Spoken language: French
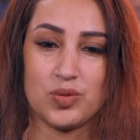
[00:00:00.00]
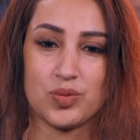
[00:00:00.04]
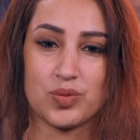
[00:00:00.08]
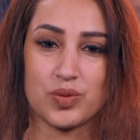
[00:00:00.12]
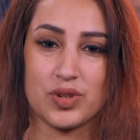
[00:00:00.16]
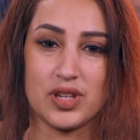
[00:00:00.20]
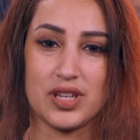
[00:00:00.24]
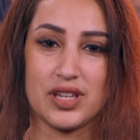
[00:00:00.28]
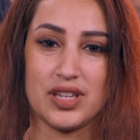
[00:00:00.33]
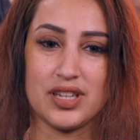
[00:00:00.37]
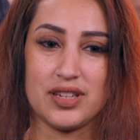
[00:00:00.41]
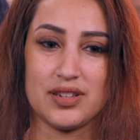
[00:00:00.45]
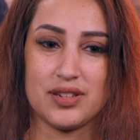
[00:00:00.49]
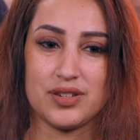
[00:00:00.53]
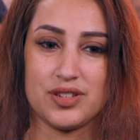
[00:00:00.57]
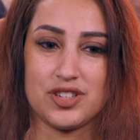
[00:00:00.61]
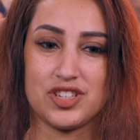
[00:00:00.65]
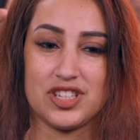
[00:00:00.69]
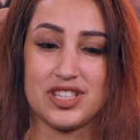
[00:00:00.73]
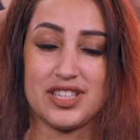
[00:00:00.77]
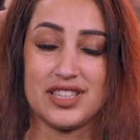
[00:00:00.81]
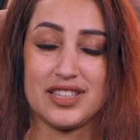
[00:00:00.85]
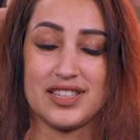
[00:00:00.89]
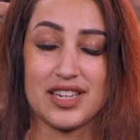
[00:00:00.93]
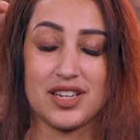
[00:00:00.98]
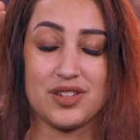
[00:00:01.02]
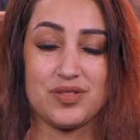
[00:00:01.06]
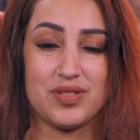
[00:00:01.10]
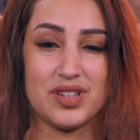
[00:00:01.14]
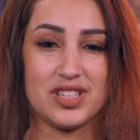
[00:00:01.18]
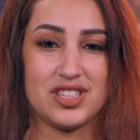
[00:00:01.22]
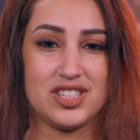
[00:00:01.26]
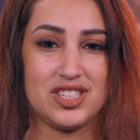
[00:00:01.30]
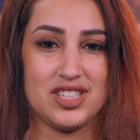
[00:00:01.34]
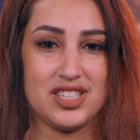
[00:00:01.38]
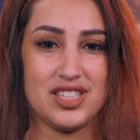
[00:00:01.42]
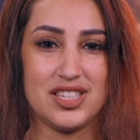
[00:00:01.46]
et euh, j'étais très
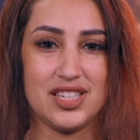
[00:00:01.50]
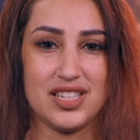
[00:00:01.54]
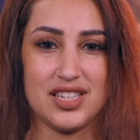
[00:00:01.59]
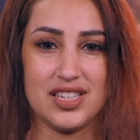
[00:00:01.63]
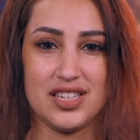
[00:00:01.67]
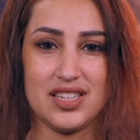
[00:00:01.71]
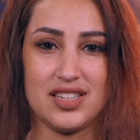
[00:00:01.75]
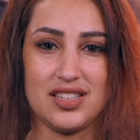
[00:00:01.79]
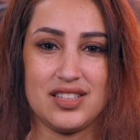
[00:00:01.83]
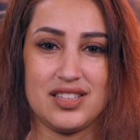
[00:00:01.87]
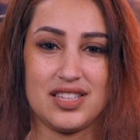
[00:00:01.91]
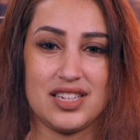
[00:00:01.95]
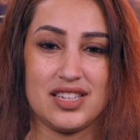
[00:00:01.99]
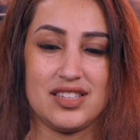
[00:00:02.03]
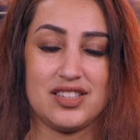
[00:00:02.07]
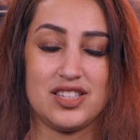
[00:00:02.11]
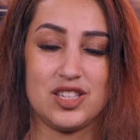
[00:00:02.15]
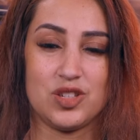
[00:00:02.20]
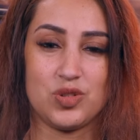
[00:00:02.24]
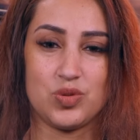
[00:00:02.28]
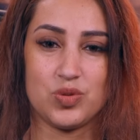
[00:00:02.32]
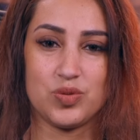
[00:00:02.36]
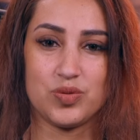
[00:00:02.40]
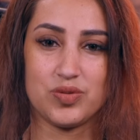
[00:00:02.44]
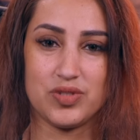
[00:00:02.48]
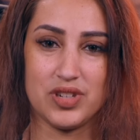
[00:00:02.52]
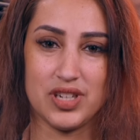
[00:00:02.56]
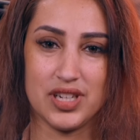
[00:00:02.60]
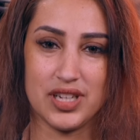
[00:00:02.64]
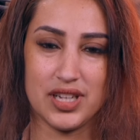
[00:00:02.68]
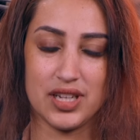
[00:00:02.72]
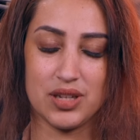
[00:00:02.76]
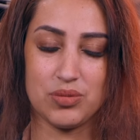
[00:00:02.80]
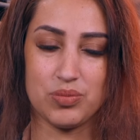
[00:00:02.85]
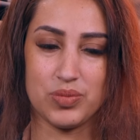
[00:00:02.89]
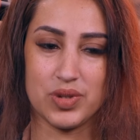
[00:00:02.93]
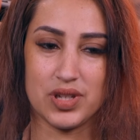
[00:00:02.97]
fatiguée, très
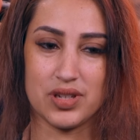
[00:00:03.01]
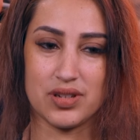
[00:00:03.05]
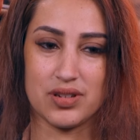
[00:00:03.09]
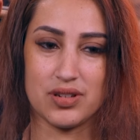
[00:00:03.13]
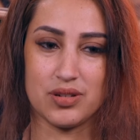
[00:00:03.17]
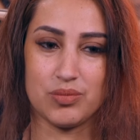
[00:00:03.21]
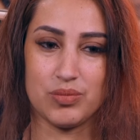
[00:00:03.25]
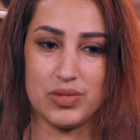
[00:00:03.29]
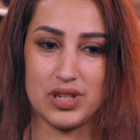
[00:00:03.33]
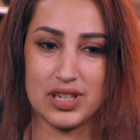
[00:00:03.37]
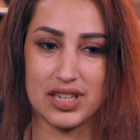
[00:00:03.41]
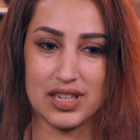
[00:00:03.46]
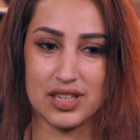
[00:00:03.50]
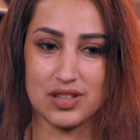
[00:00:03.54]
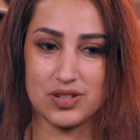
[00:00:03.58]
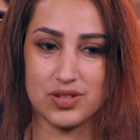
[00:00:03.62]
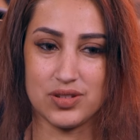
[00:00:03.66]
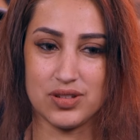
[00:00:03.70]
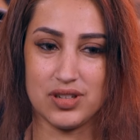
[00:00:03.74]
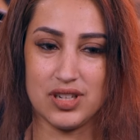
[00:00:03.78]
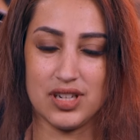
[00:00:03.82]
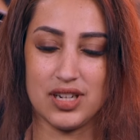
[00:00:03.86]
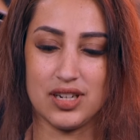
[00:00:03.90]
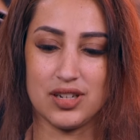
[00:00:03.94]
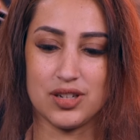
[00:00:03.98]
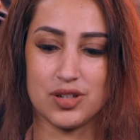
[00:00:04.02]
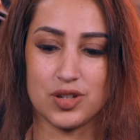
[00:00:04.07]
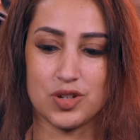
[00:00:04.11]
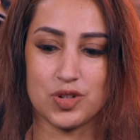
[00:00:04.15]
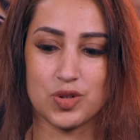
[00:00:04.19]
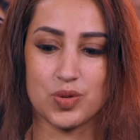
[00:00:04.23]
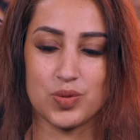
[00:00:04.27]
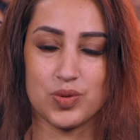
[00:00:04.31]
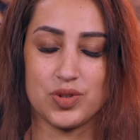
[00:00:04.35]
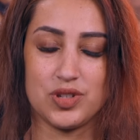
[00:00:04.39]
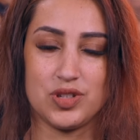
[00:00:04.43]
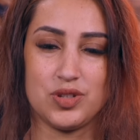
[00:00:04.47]
essoufflée, mais euh, malgré cela, euh,
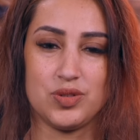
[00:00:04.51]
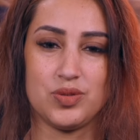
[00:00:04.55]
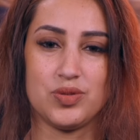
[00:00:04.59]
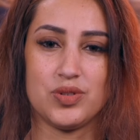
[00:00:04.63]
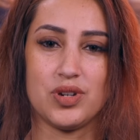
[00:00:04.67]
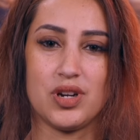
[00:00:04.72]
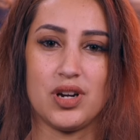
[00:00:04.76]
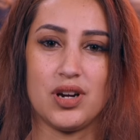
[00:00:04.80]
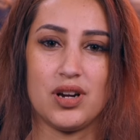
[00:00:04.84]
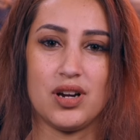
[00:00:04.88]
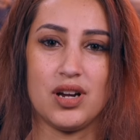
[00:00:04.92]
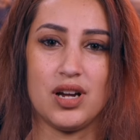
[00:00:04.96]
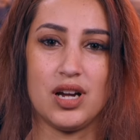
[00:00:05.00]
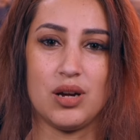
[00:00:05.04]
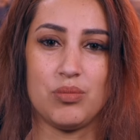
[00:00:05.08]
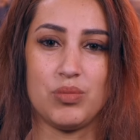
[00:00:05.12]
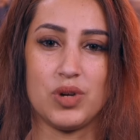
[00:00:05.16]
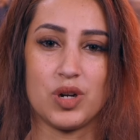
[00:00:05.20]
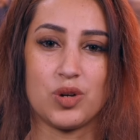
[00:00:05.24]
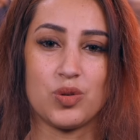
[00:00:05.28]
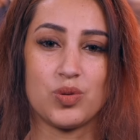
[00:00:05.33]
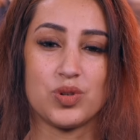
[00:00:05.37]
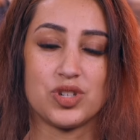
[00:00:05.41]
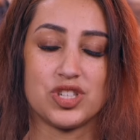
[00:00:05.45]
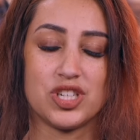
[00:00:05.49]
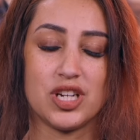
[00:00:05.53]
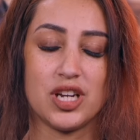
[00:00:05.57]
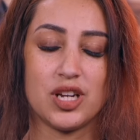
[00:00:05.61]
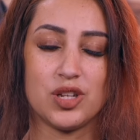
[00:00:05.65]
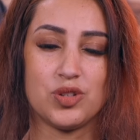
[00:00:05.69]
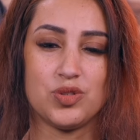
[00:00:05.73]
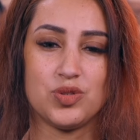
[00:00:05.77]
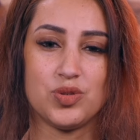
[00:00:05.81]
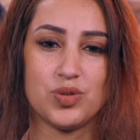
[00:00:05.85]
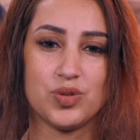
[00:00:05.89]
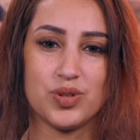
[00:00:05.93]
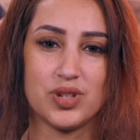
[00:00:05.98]
je continue à, m'accrocher
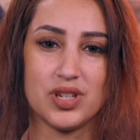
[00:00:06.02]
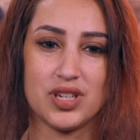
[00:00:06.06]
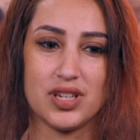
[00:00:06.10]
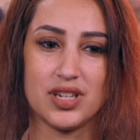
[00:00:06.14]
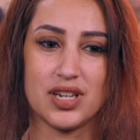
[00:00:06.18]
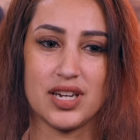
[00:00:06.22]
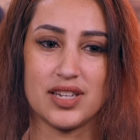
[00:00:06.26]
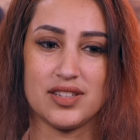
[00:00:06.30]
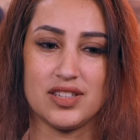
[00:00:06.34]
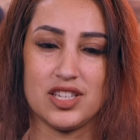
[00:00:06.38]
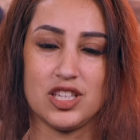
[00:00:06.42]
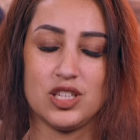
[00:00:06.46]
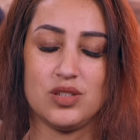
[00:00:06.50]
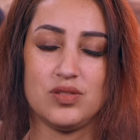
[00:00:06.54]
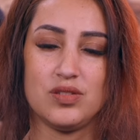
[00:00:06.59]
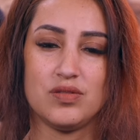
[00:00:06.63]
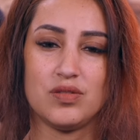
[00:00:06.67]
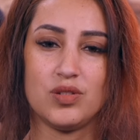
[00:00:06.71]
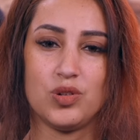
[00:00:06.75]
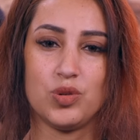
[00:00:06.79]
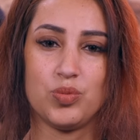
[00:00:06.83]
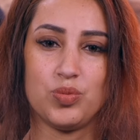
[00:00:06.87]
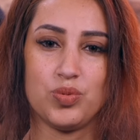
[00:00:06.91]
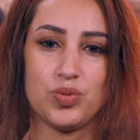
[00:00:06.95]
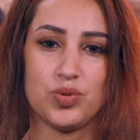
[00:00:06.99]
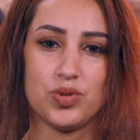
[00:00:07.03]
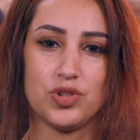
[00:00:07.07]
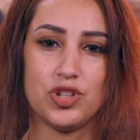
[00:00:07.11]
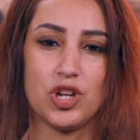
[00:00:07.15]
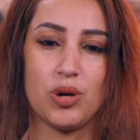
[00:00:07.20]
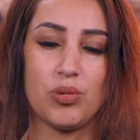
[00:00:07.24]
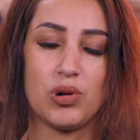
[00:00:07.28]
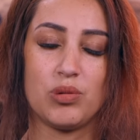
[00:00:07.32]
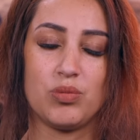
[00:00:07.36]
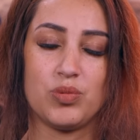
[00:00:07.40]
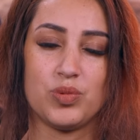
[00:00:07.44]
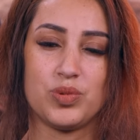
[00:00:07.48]
à Dieu et à essayer de vivre le plus
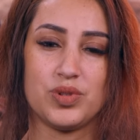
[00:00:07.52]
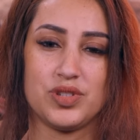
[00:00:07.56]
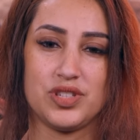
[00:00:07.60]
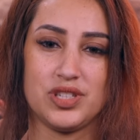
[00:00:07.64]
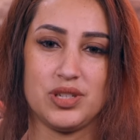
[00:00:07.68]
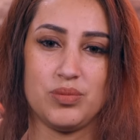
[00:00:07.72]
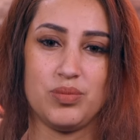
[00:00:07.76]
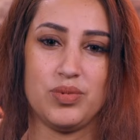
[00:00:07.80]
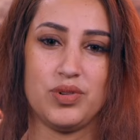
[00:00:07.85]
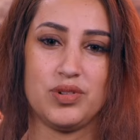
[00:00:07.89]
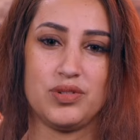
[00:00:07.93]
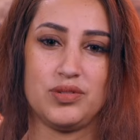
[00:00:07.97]
normalement possible.